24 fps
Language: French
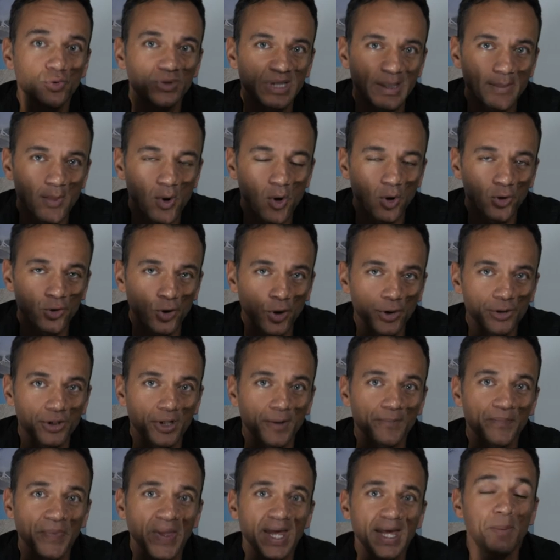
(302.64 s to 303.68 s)
notamment en drone.
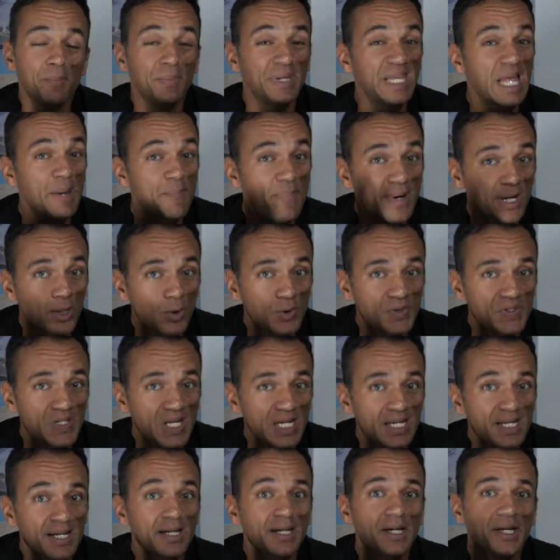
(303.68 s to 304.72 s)
Mais il n'y a pas que
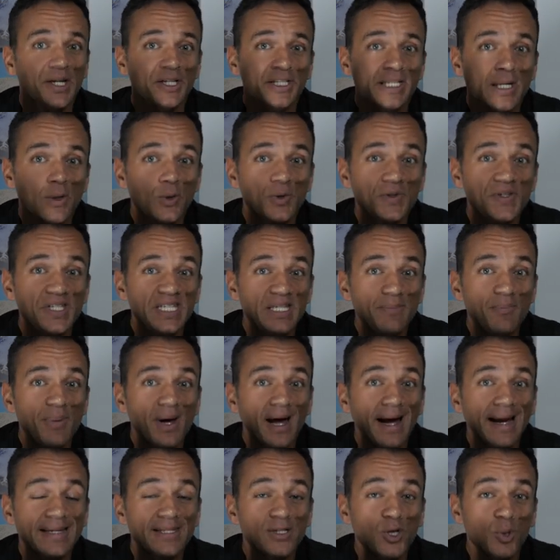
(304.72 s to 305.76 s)
celle-là. Il y a aussi,
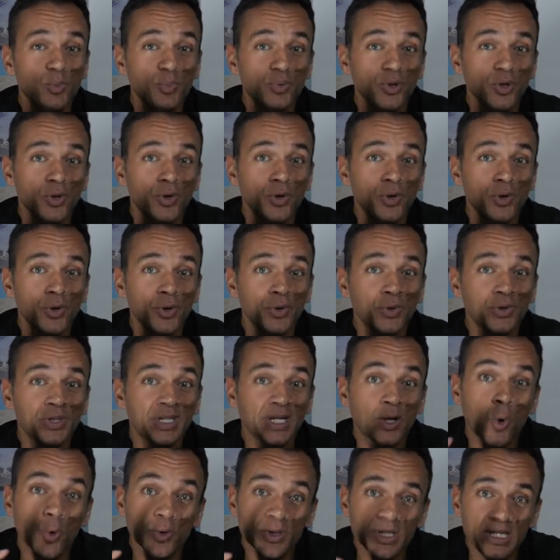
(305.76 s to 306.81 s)
par exemple,
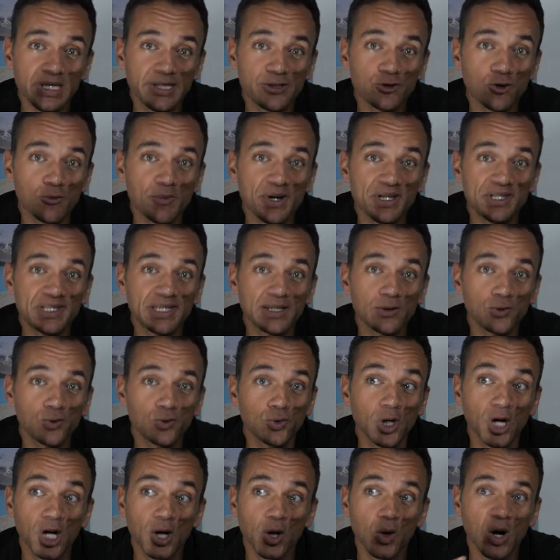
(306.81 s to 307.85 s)
des conditions météo
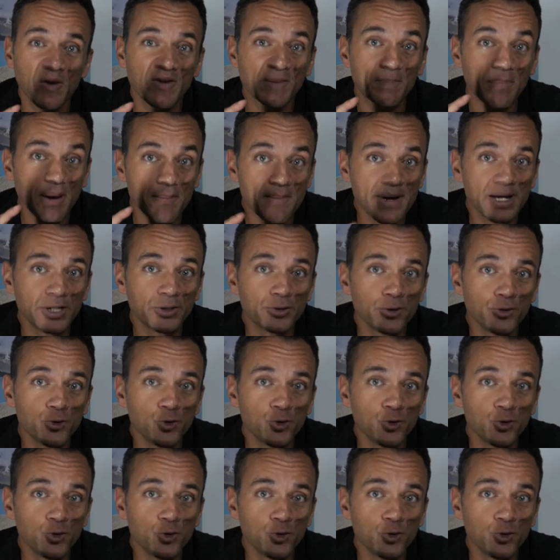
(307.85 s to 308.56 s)
avec pas mal de